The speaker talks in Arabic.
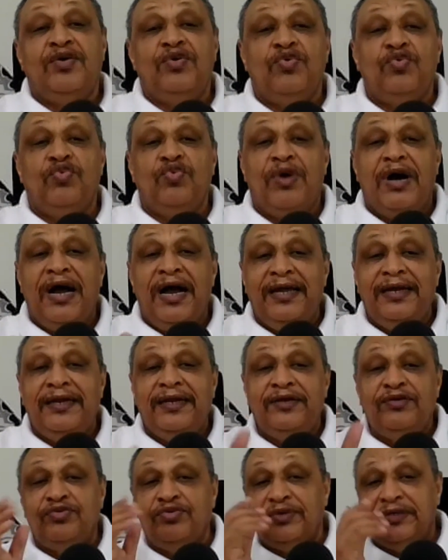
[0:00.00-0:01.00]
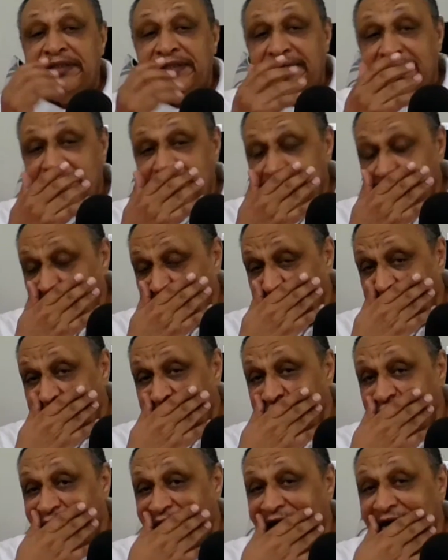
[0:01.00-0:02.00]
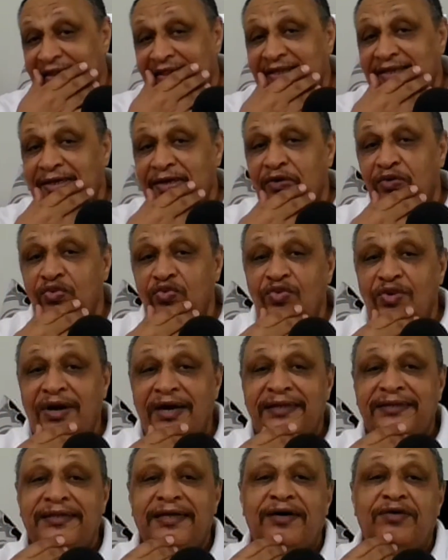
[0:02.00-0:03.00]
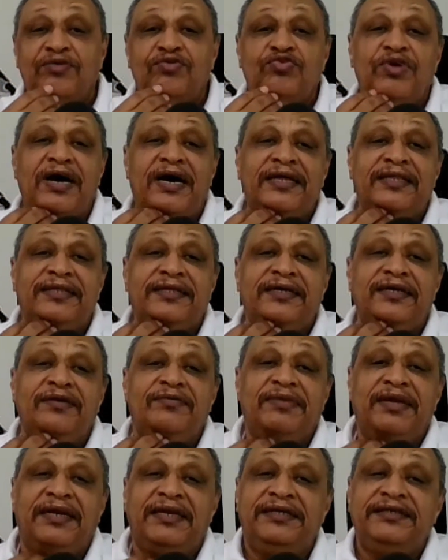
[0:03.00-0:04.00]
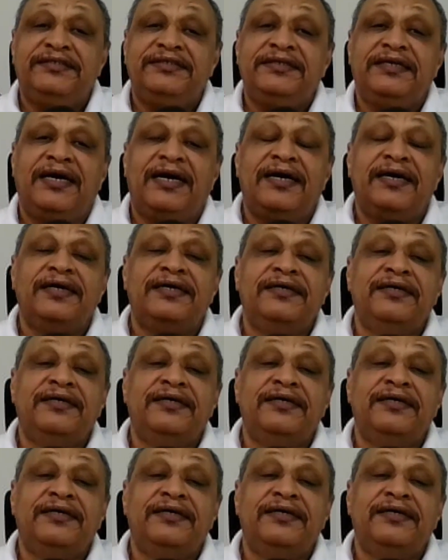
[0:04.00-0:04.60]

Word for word: وأعلنوا كده بأنه هذه القوات أو هذه الميليشيا